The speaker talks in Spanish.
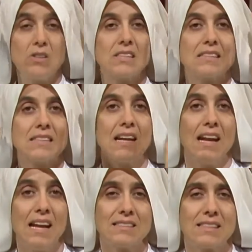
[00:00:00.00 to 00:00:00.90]
a los que están
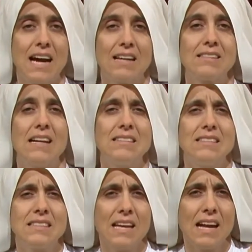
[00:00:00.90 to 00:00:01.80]
en las cárceles.
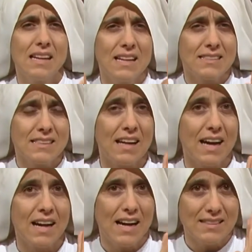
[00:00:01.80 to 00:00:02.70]
Y si hay alguien que está en
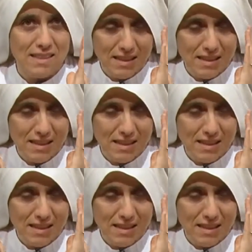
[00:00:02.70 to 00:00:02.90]
la cárcel